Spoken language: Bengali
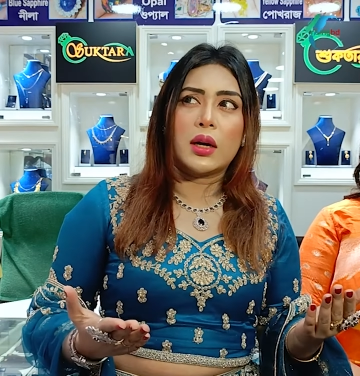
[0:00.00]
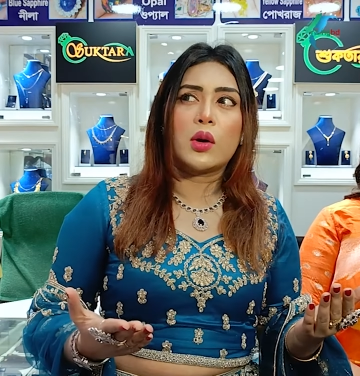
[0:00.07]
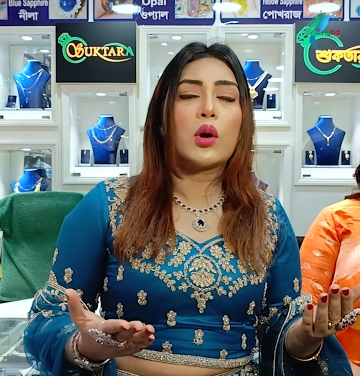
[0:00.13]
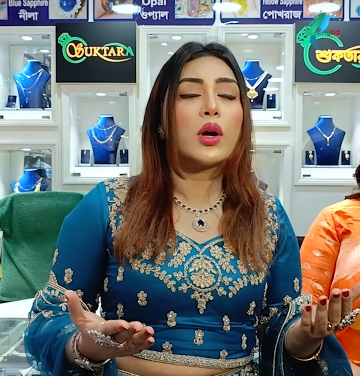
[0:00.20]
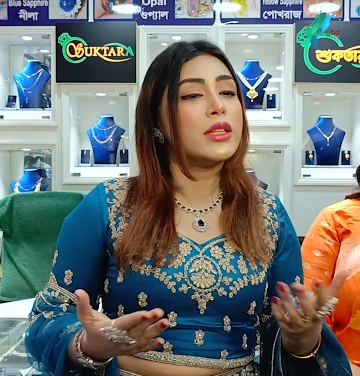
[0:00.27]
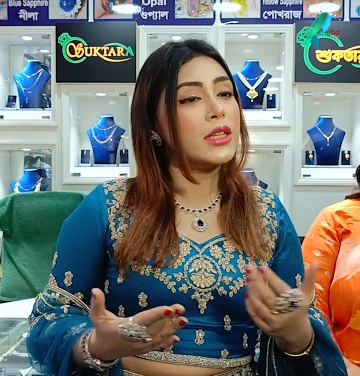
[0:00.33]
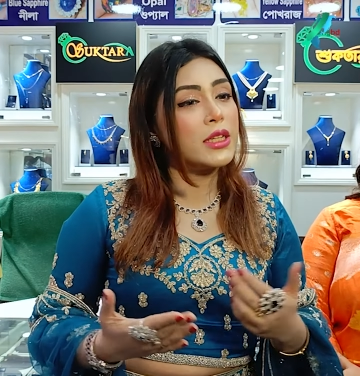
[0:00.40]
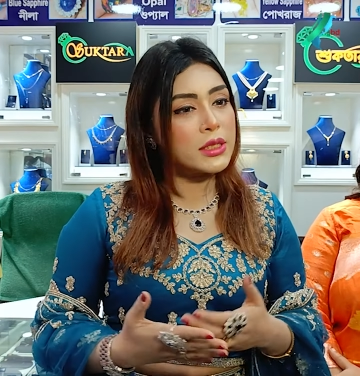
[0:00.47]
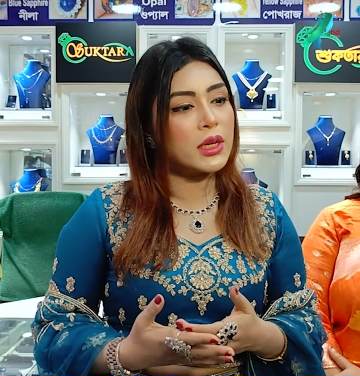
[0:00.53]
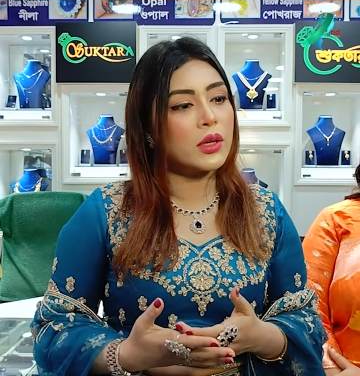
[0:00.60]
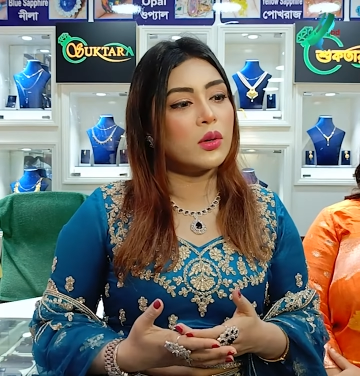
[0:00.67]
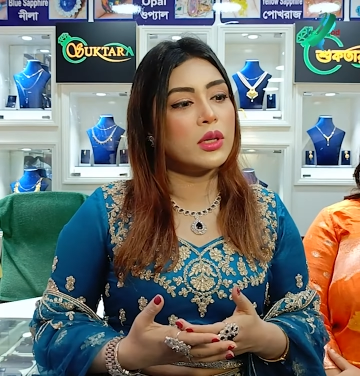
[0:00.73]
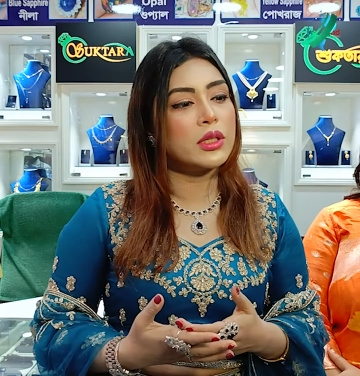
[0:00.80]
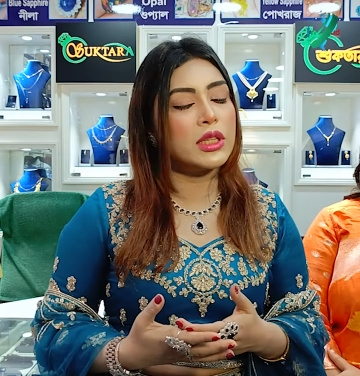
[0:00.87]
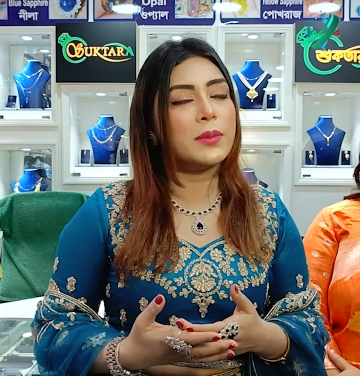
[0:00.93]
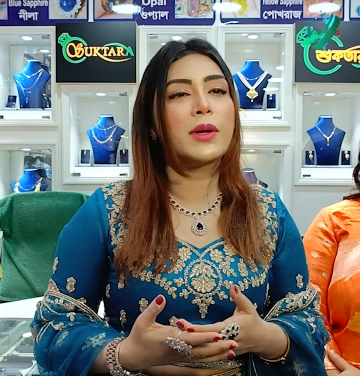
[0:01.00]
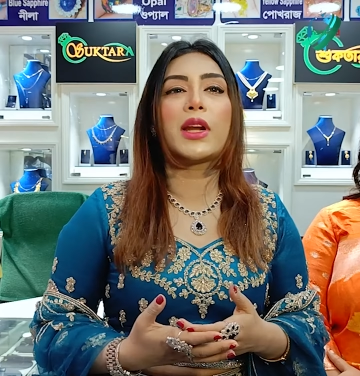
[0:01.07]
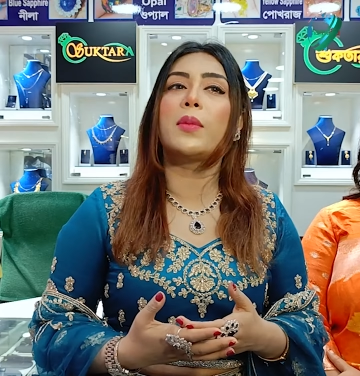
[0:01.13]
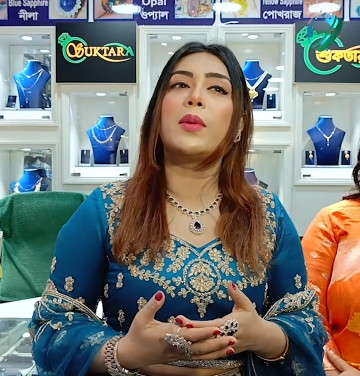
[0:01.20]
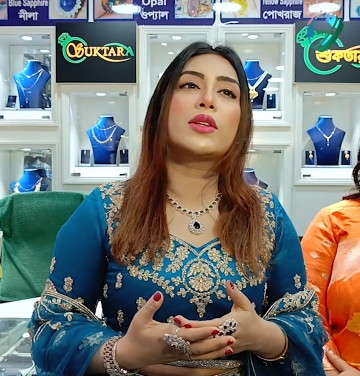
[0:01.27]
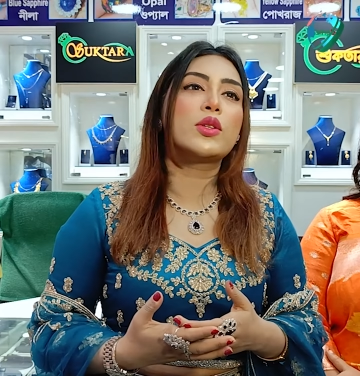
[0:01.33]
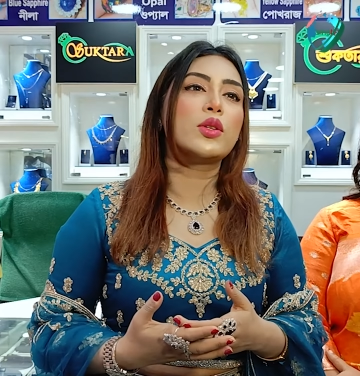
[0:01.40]
করার চেষ্টা করেছে বাট
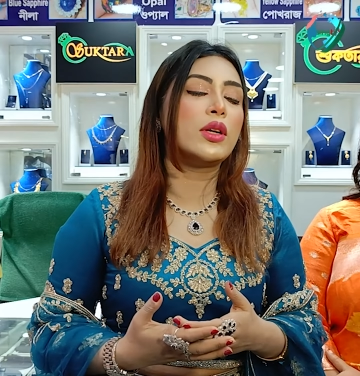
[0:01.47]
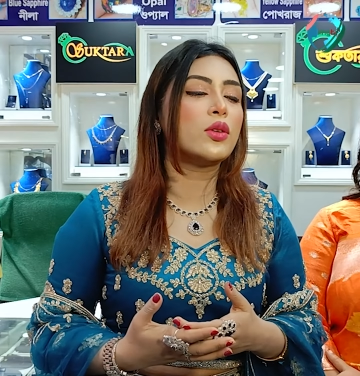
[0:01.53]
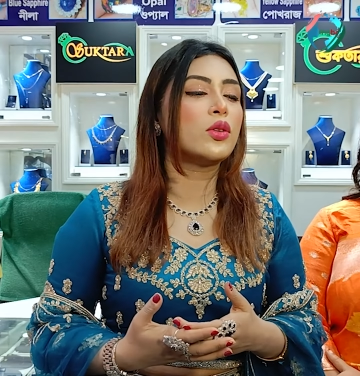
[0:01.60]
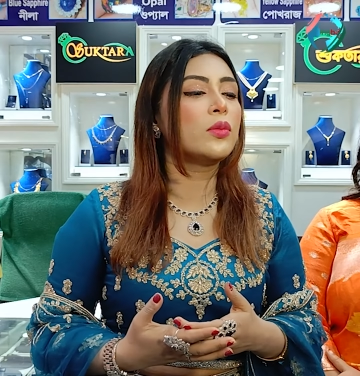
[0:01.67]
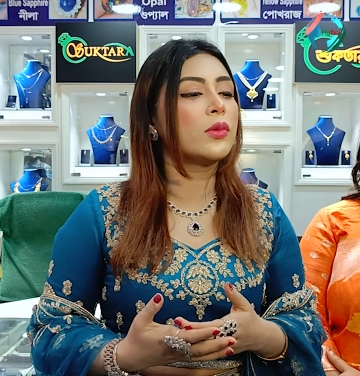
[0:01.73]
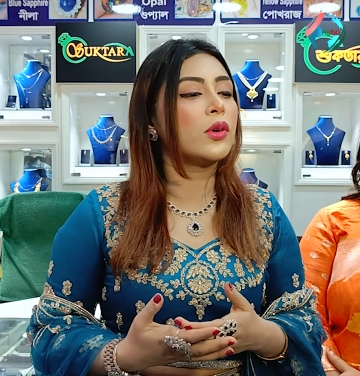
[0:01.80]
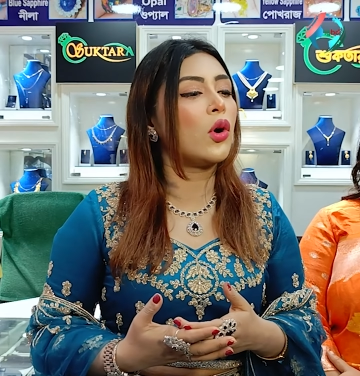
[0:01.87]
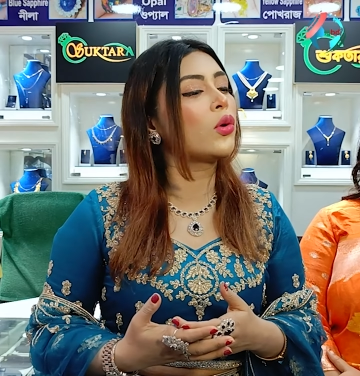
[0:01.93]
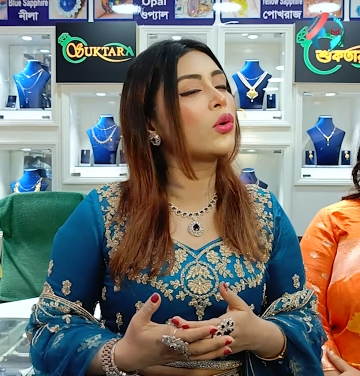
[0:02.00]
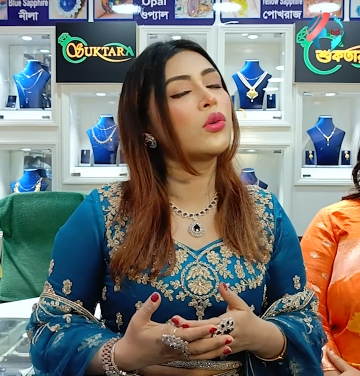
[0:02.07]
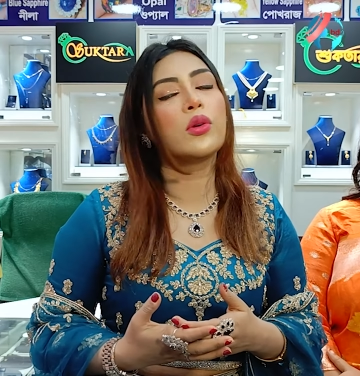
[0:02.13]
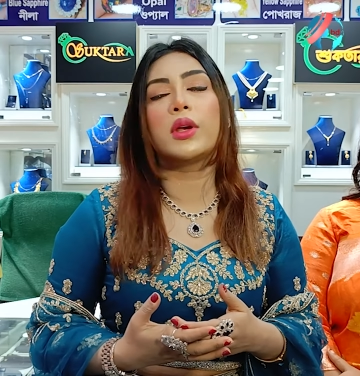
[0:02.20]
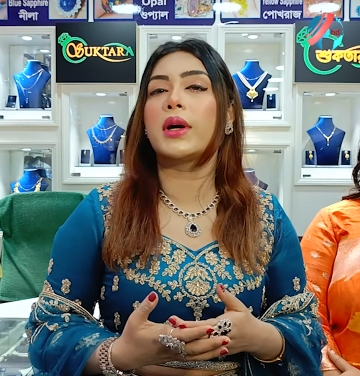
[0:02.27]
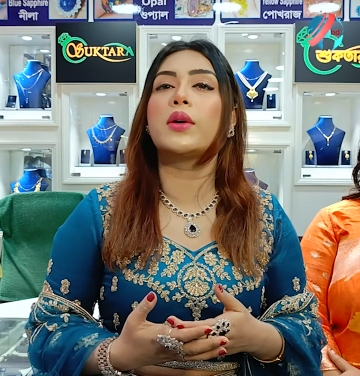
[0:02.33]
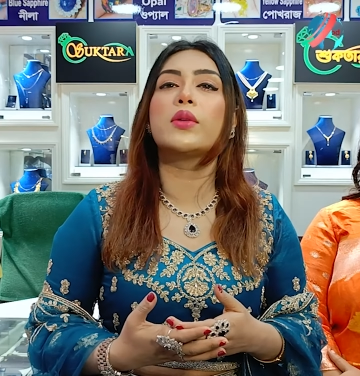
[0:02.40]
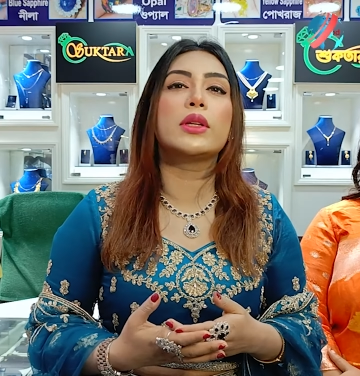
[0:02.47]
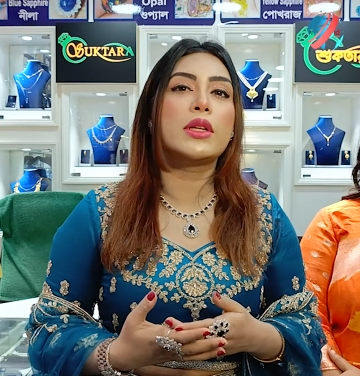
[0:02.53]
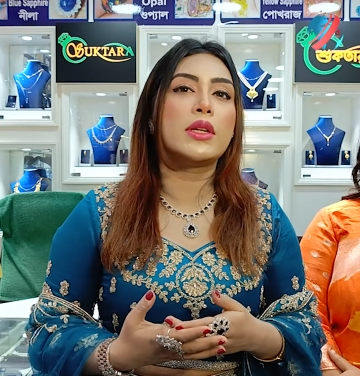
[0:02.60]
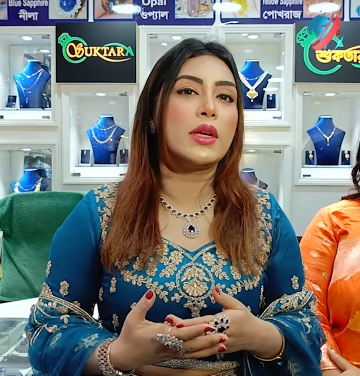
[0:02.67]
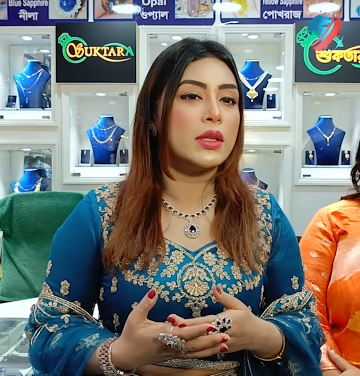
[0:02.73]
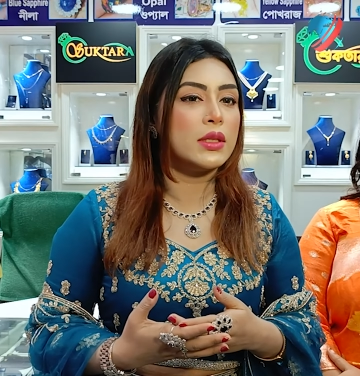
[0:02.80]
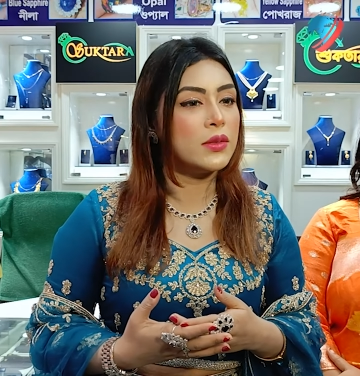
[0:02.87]
আমি আসলে এরকম কখনোই কাউকে
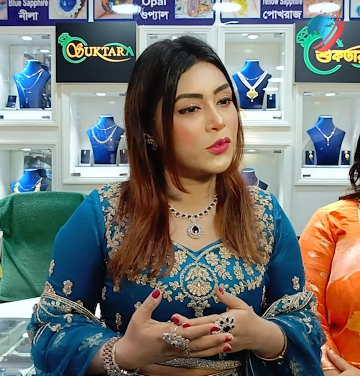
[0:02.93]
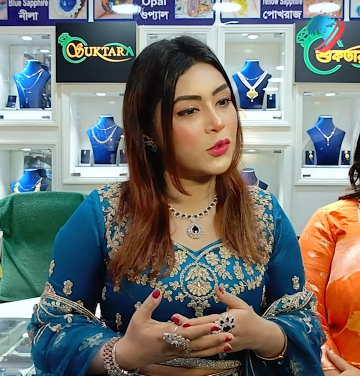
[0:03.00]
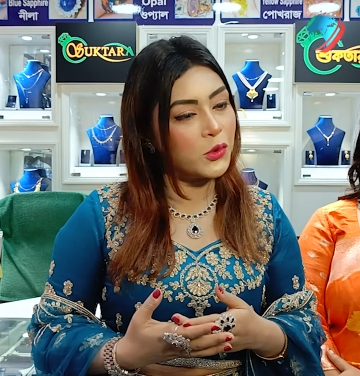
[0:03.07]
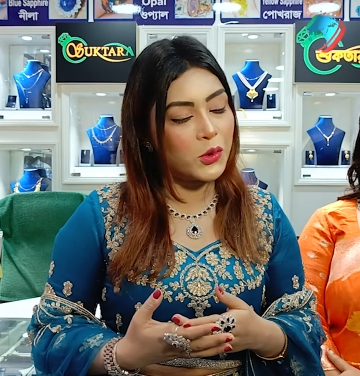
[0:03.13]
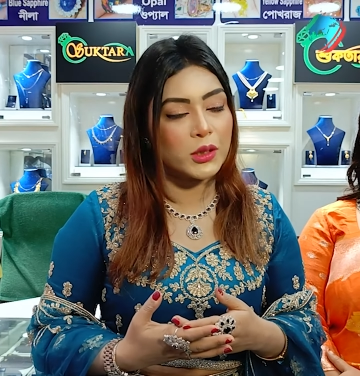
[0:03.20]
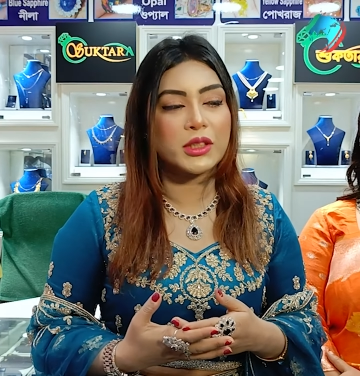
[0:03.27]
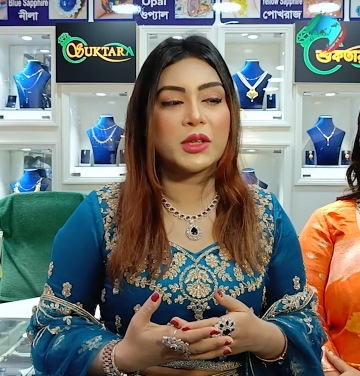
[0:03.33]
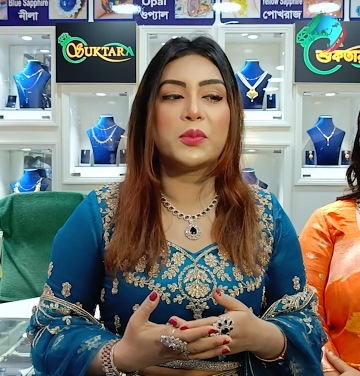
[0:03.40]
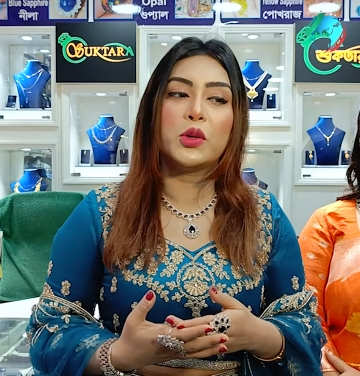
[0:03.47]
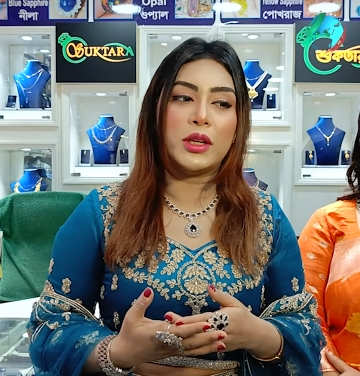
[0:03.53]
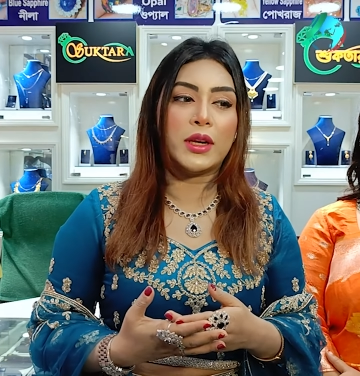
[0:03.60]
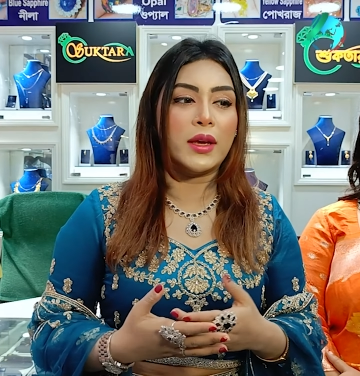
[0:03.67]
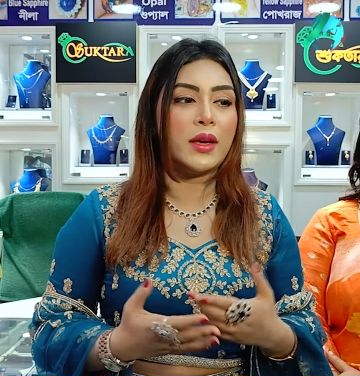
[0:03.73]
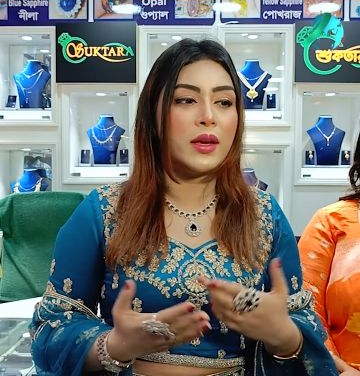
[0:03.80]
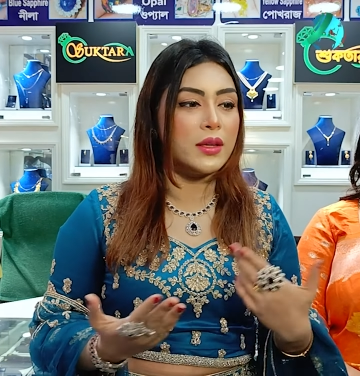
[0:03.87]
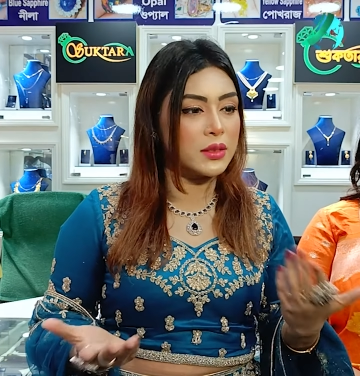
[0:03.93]
নিয়ে নেগেটিভ কোনো কথা বলি নাই